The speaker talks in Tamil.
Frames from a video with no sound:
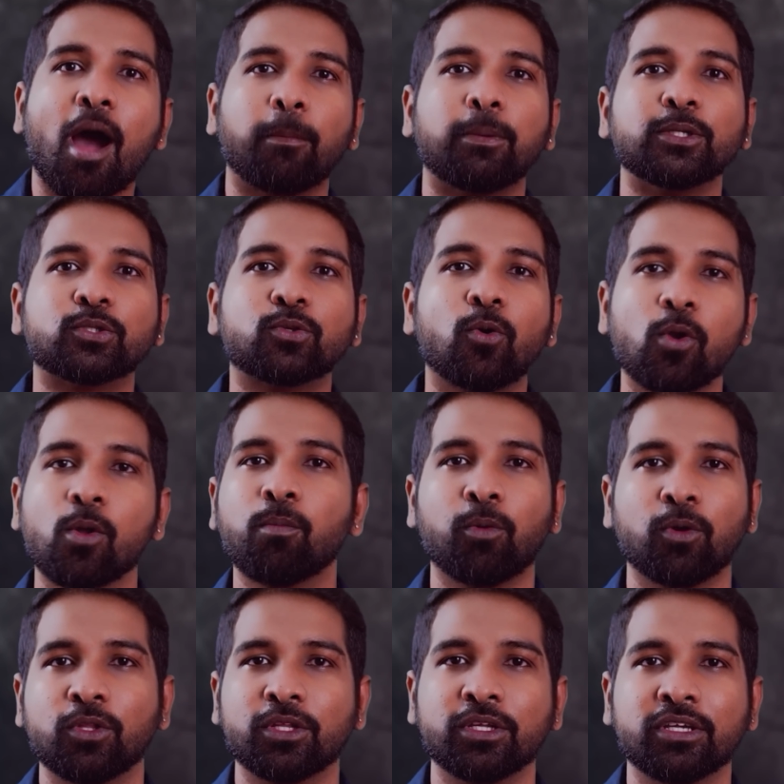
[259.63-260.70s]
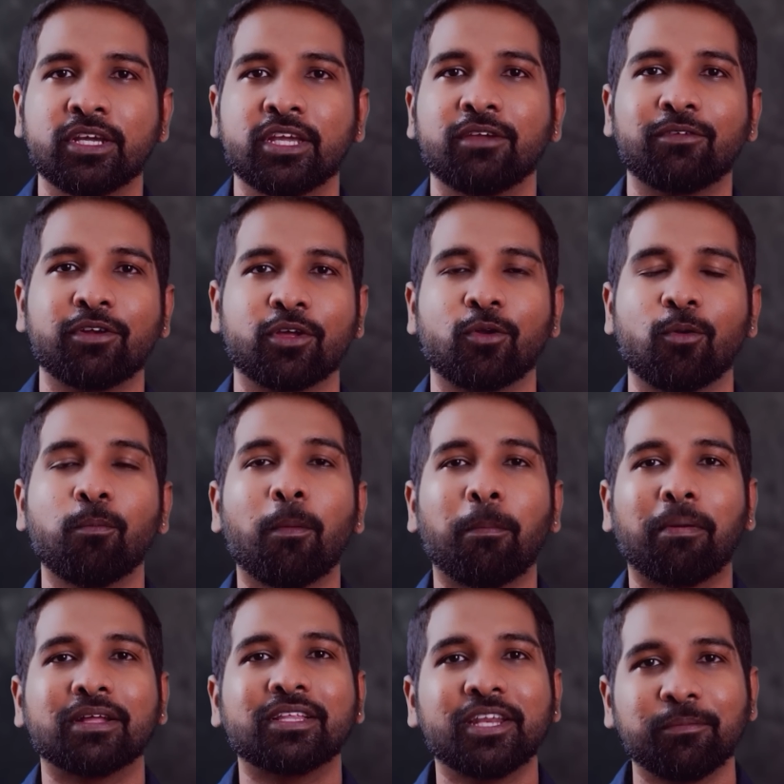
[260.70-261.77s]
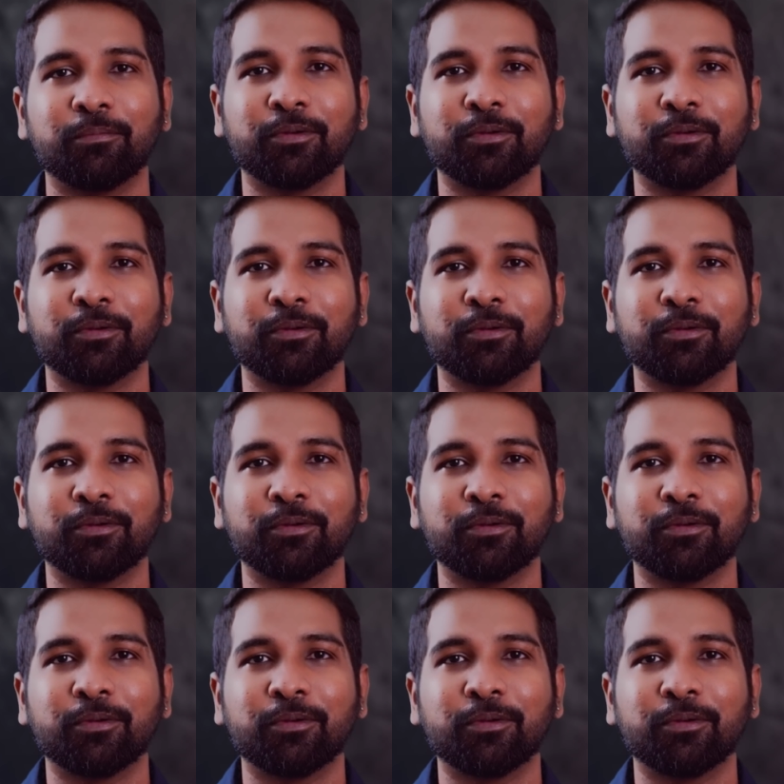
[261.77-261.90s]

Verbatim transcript: அப்படி சொல்லும் பொழுது இவருக்கு ரொம்ப பதறி